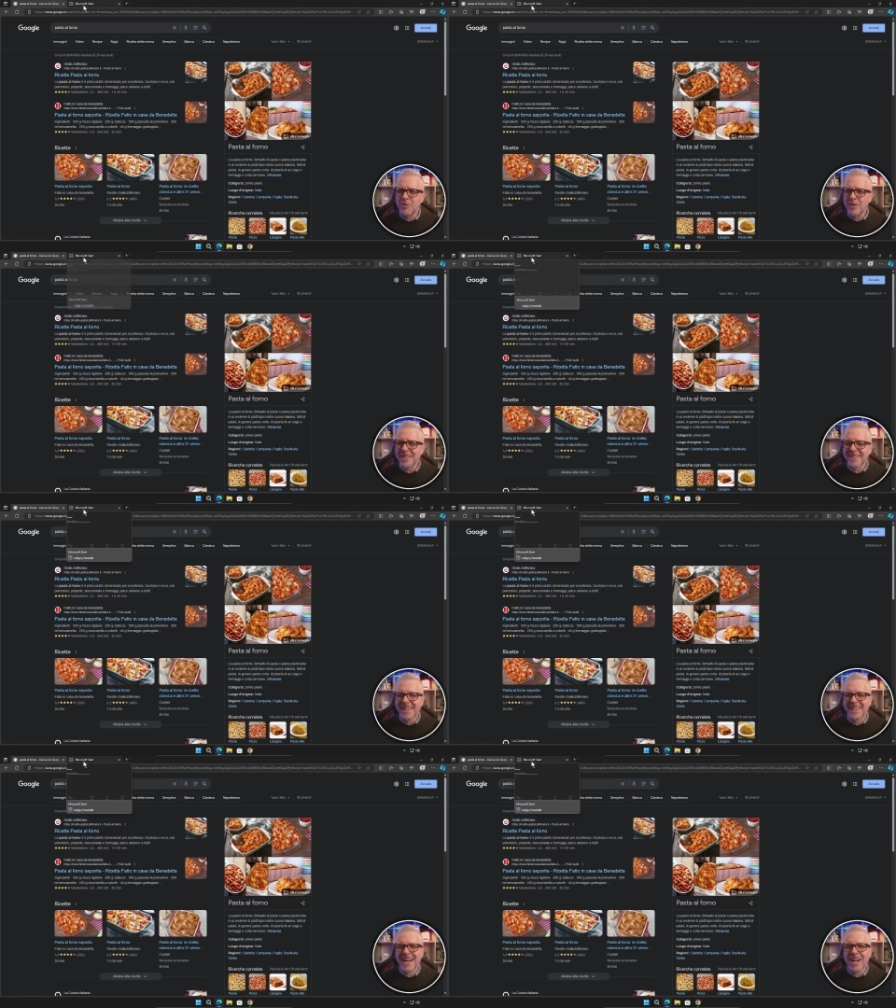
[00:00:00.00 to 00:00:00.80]
una
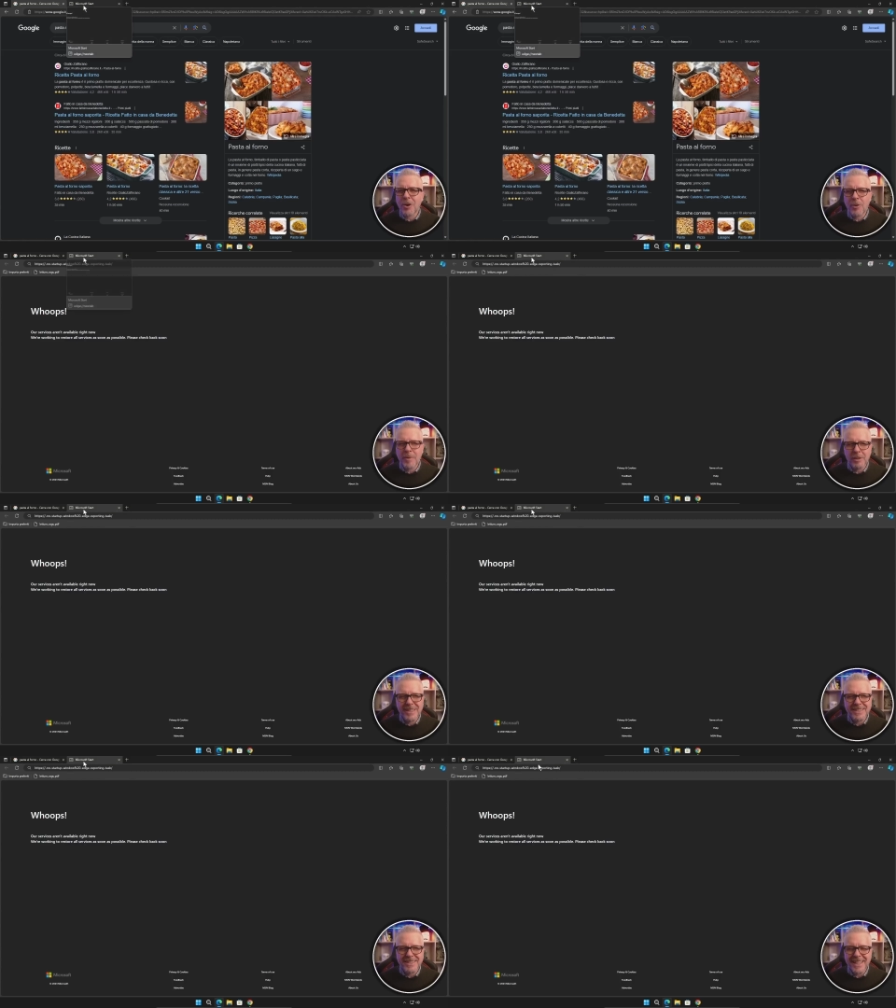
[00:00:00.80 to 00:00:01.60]
scheda come
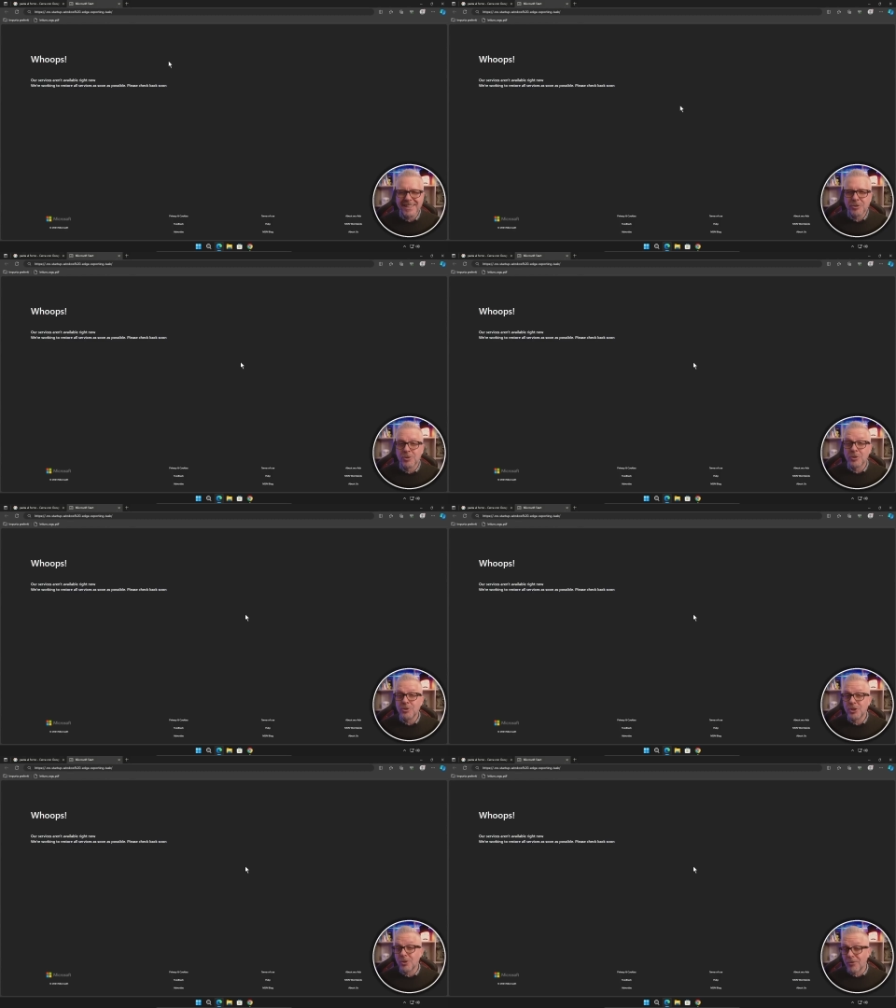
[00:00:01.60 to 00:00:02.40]
questa che sono
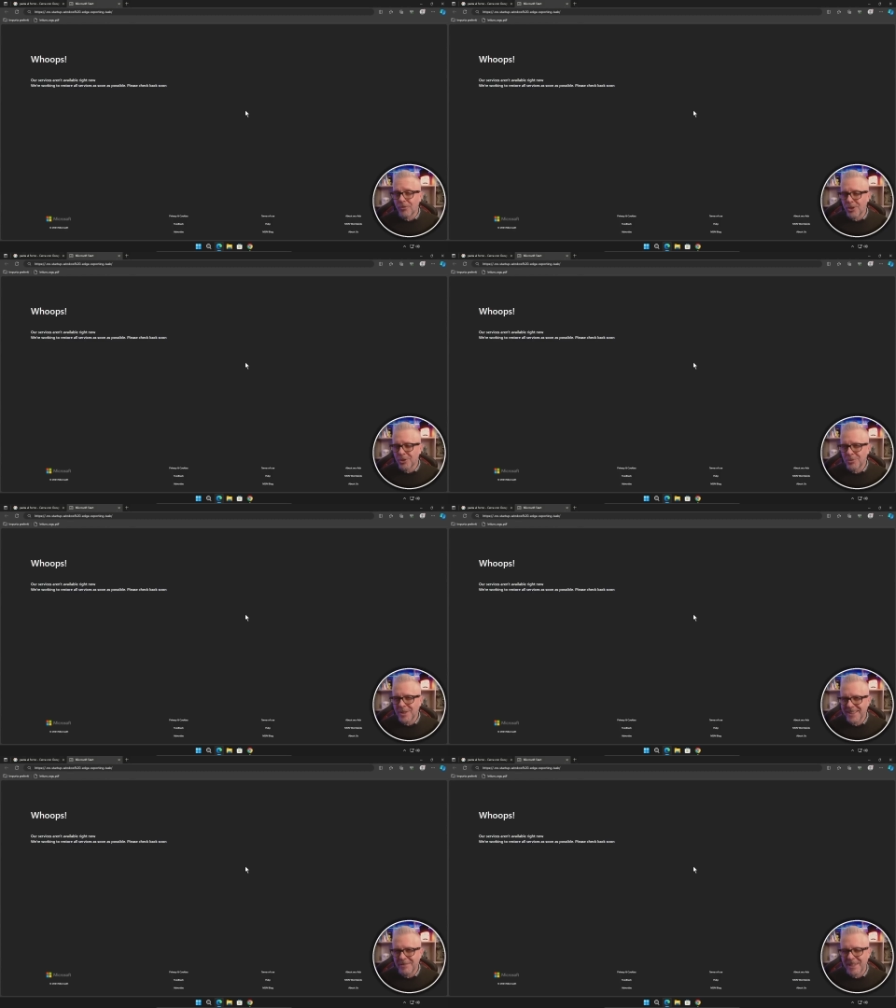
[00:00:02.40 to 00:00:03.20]
riuscito
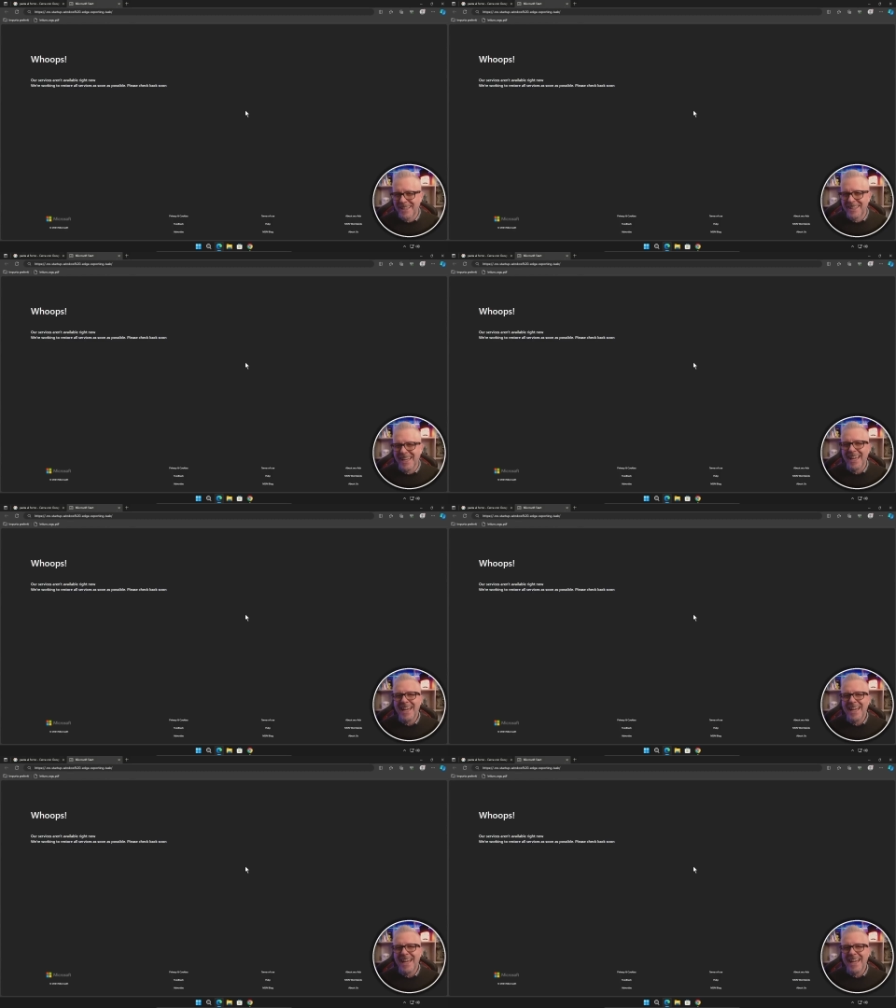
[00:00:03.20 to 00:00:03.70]
fortunatamente